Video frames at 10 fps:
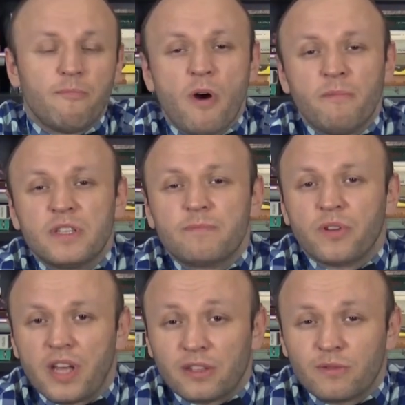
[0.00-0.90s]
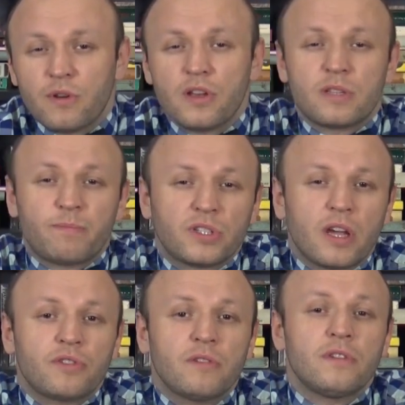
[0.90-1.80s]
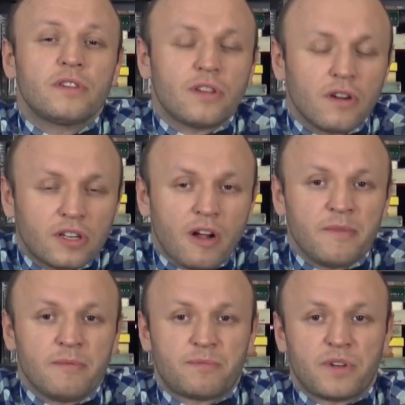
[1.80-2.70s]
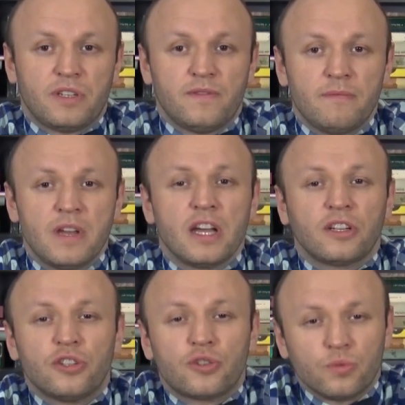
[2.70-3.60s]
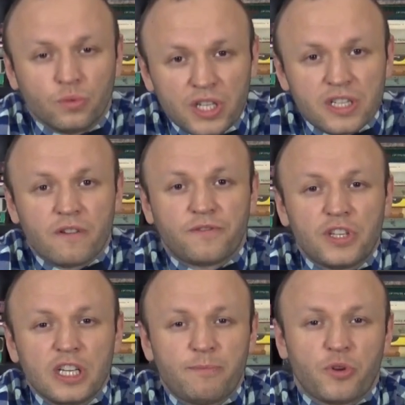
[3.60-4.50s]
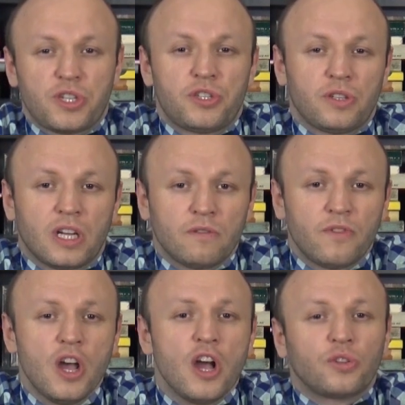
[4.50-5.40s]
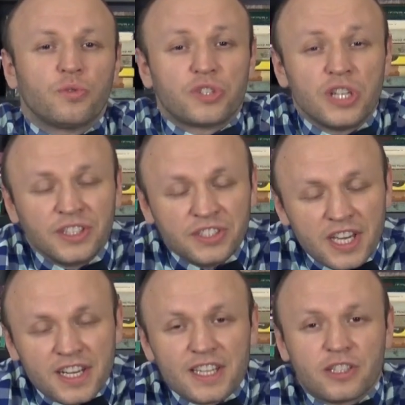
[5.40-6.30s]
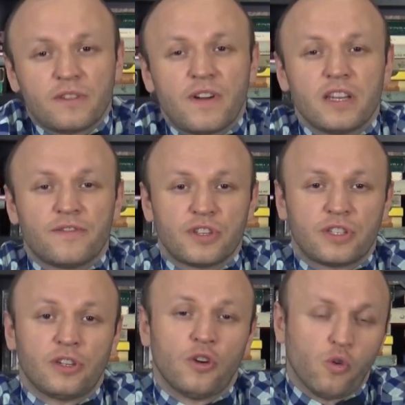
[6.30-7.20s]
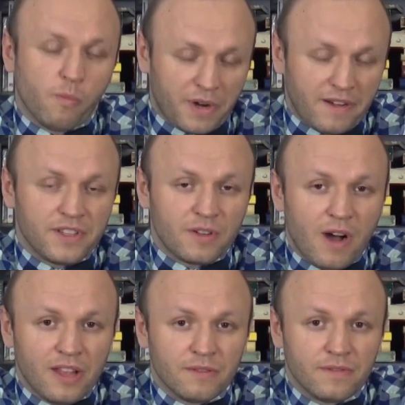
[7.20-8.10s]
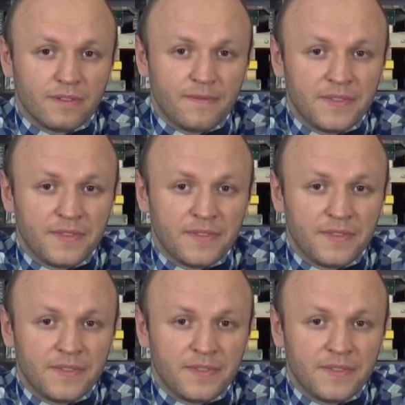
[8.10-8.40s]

Pomysł podatku spotkał się z ogromnym sprzeciwem, gdyż uderzał w tych posesjonatów, którzy nie rejestrowali wszystkich uprawnych łanów.